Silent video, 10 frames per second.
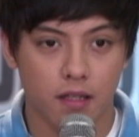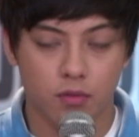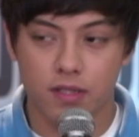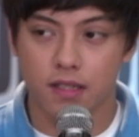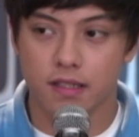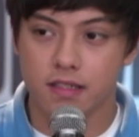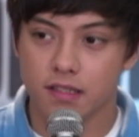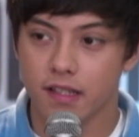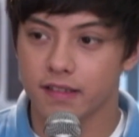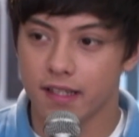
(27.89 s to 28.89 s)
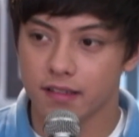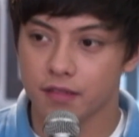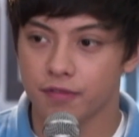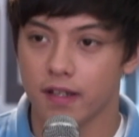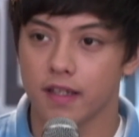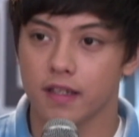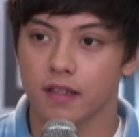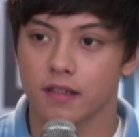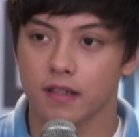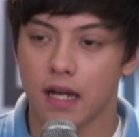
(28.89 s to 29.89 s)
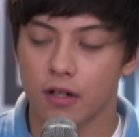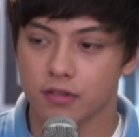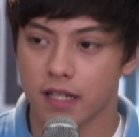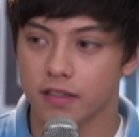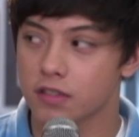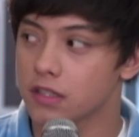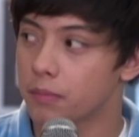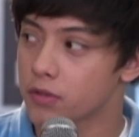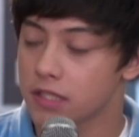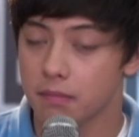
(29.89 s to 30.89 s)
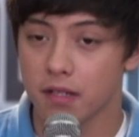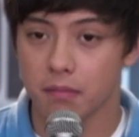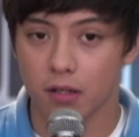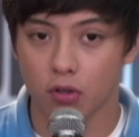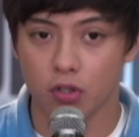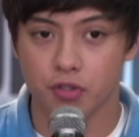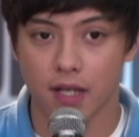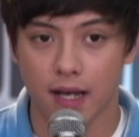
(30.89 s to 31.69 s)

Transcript: And we can easily identify outsiders na posibleng manggulo sa